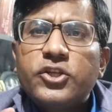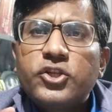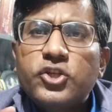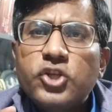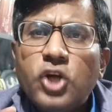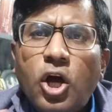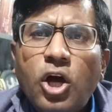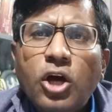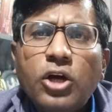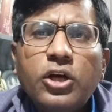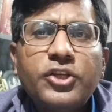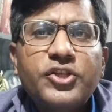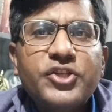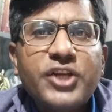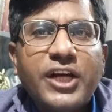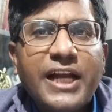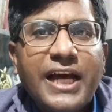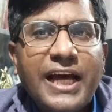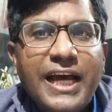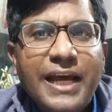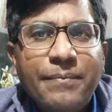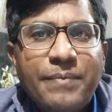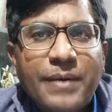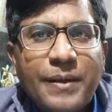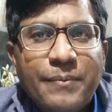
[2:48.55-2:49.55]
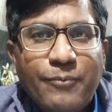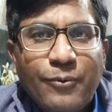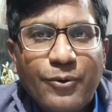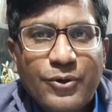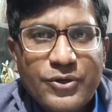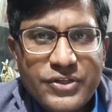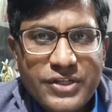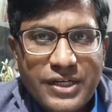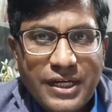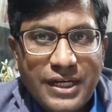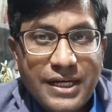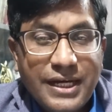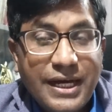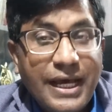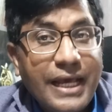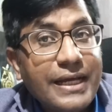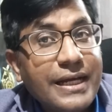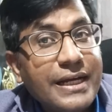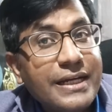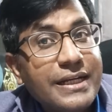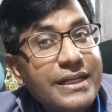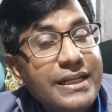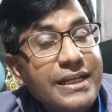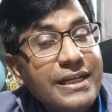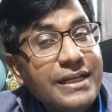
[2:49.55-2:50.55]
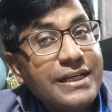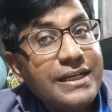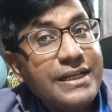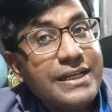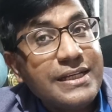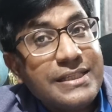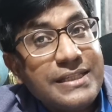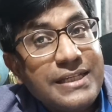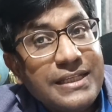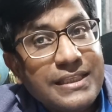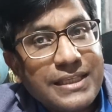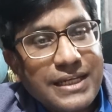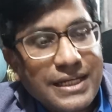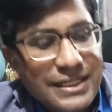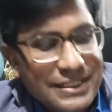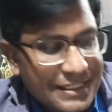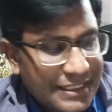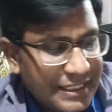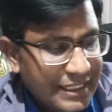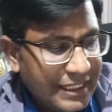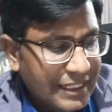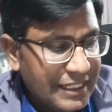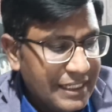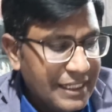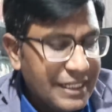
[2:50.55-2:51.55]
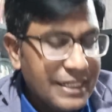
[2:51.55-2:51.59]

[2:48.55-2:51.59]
चौक चौराहे पर पोस्टर लगाए गए ठीक इसी तरह से